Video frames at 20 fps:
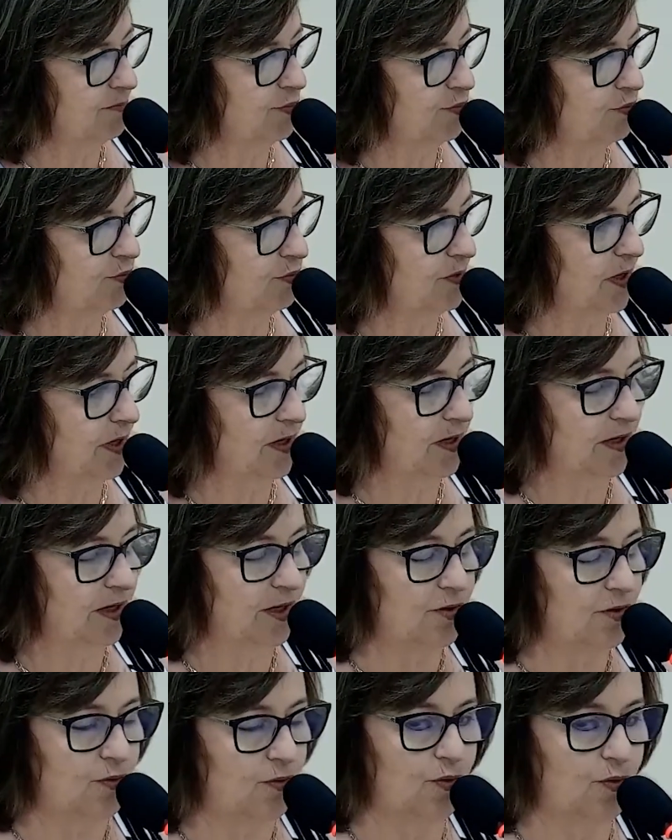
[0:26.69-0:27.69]
a
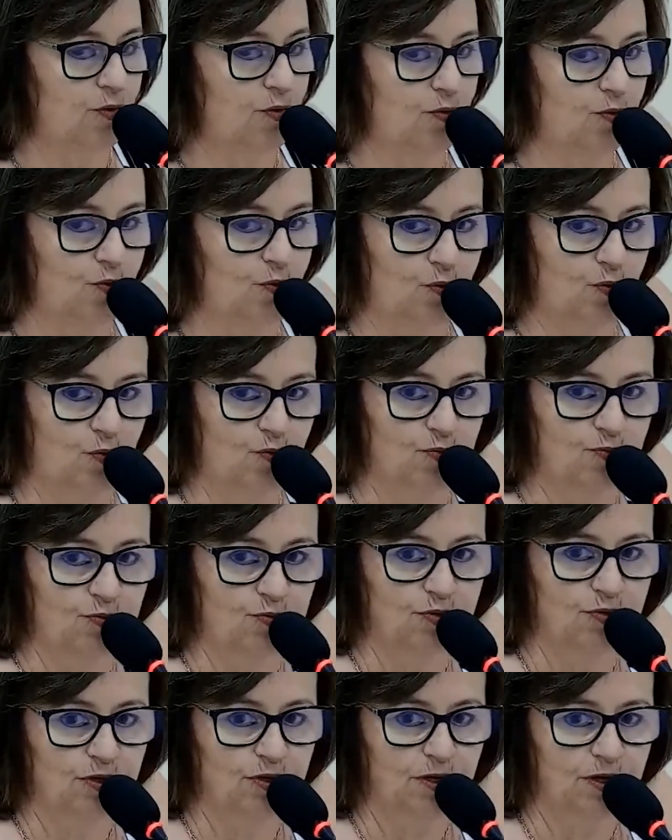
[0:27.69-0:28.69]
tribuna e
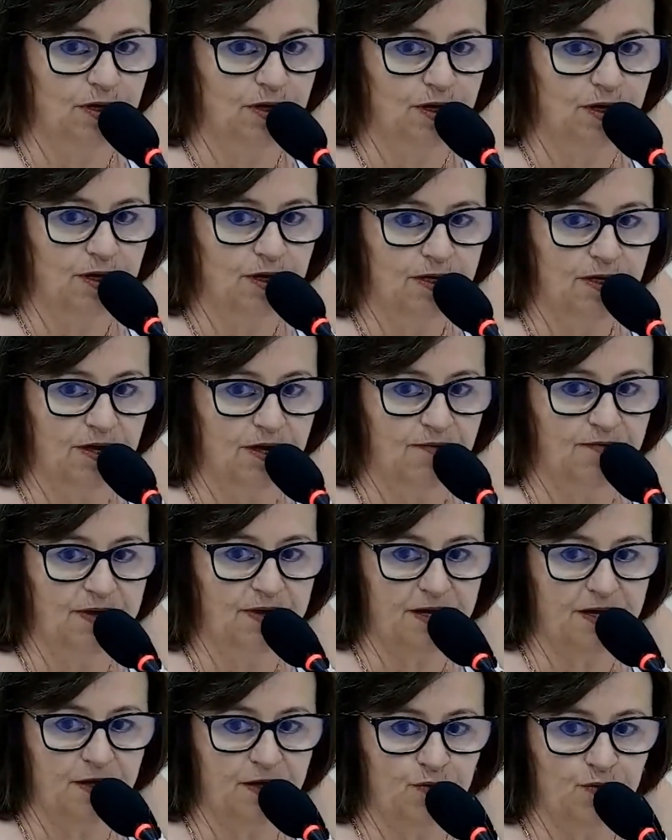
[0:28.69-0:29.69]
colocou que
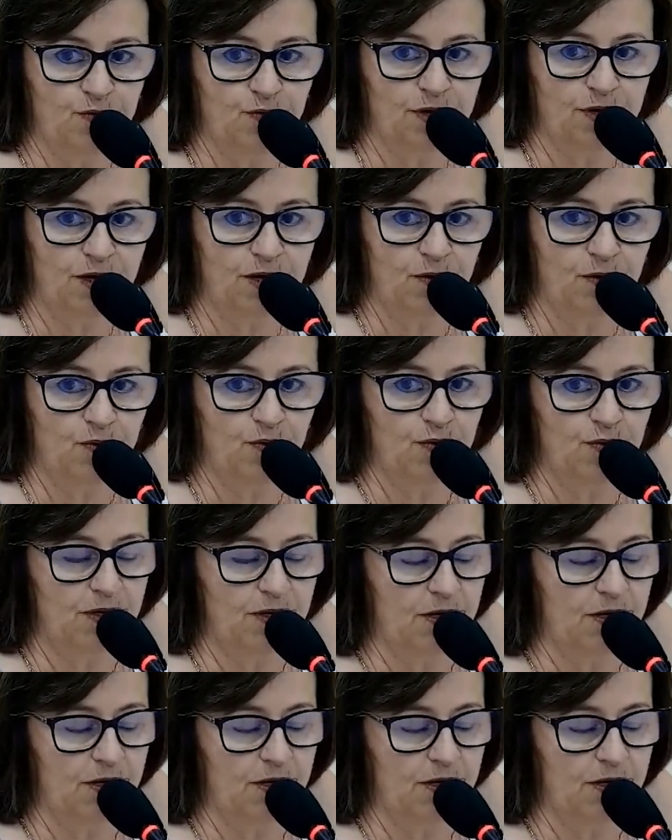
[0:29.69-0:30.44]
a vereadora